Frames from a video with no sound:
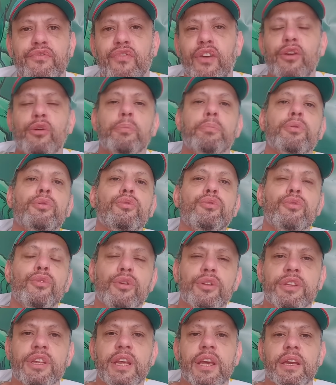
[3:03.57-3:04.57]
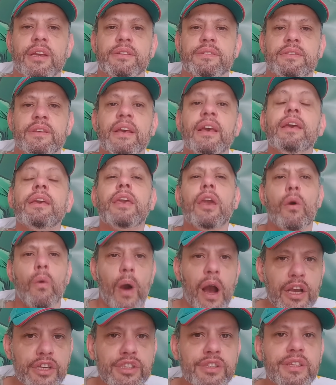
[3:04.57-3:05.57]
veio o Bruno Rodrigues, que eu
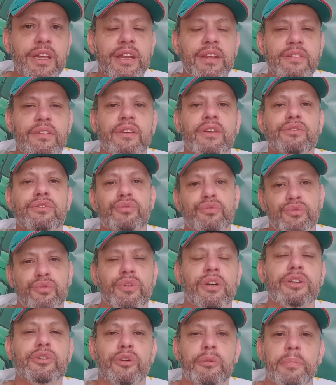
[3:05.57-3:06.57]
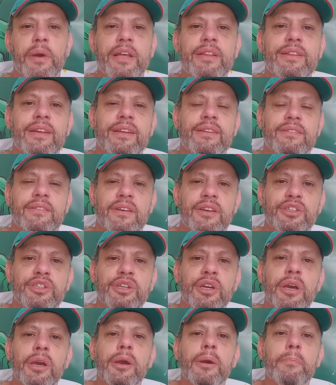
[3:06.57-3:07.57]
acho interessante, um jogador bem
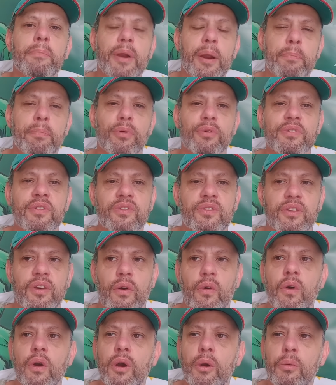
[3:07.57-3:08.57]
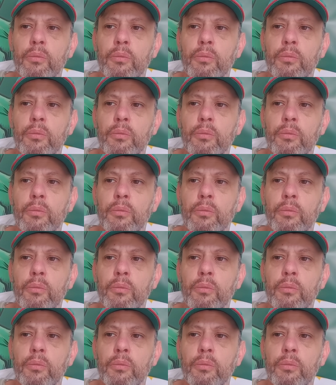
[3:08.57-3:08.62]
interessante para a posição.